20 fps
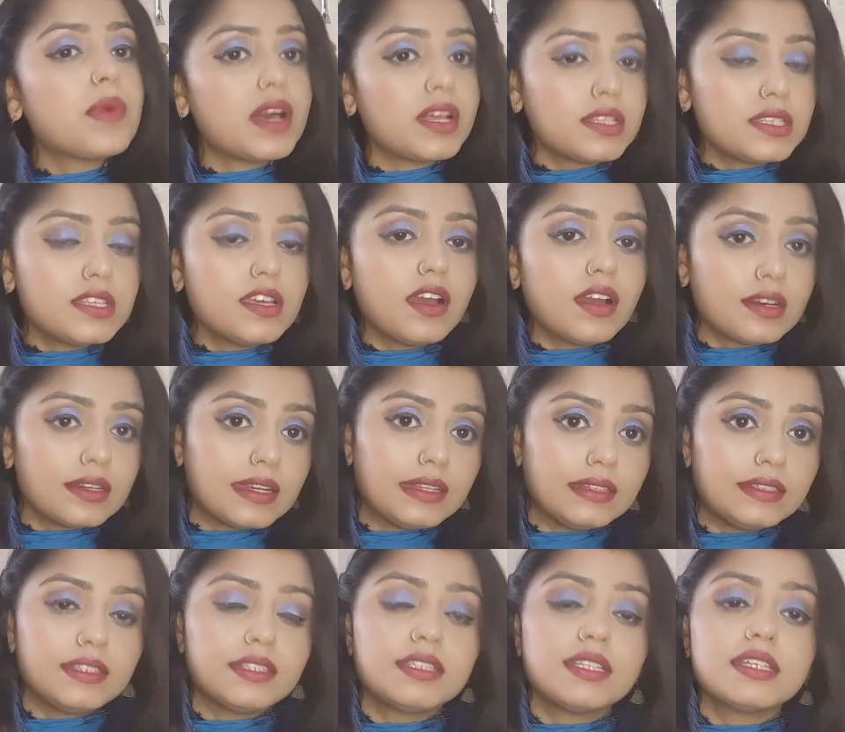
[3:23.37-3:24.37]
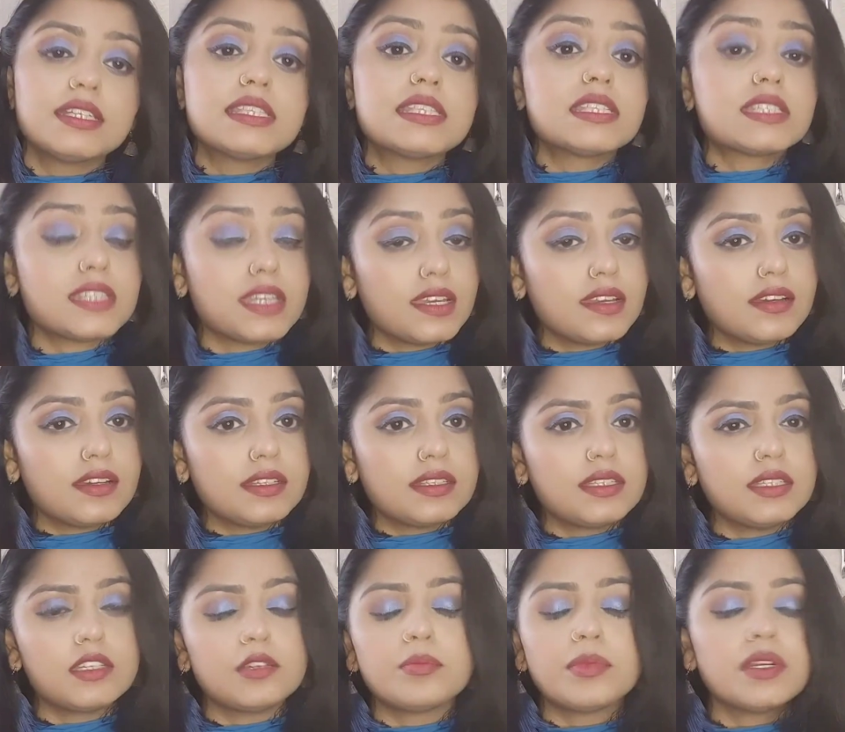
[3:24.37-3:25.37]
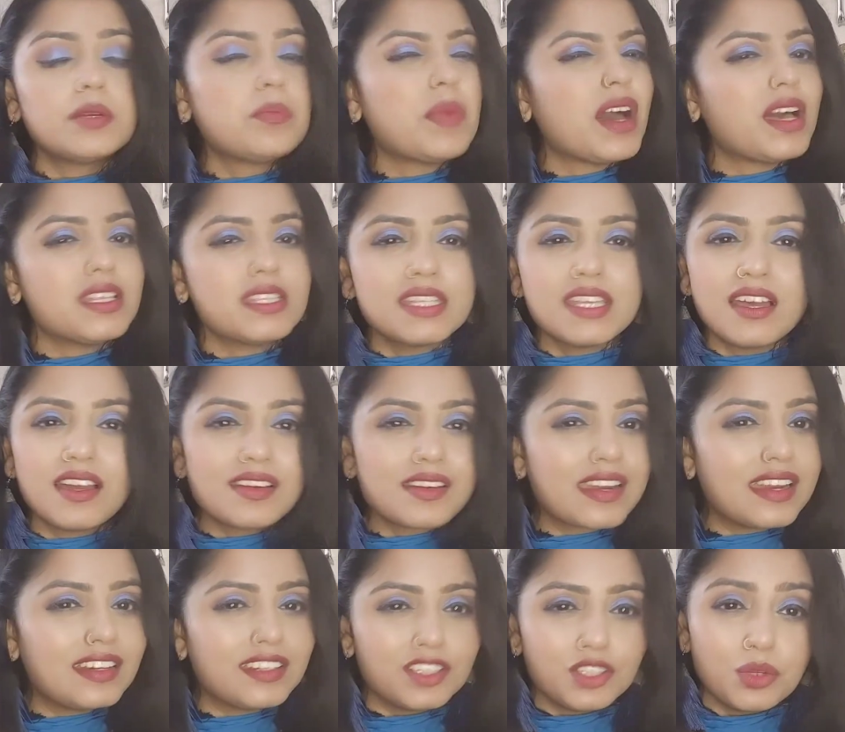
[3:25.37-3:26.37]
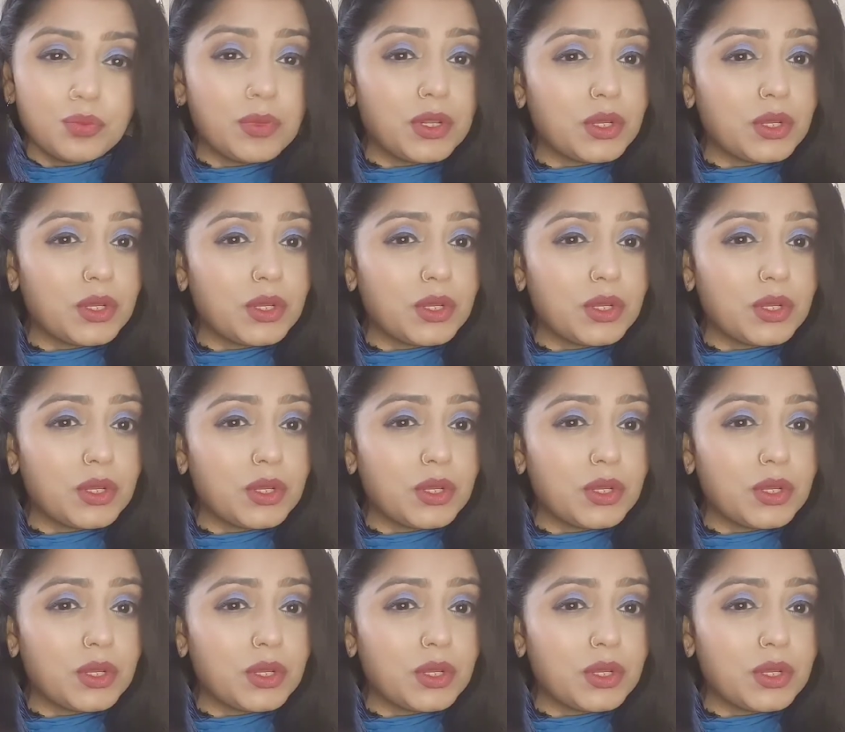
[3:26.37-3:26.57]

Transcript: पाँच से आठ घंटे तक स्टे करती है बट पाँच से आठ घंटे तो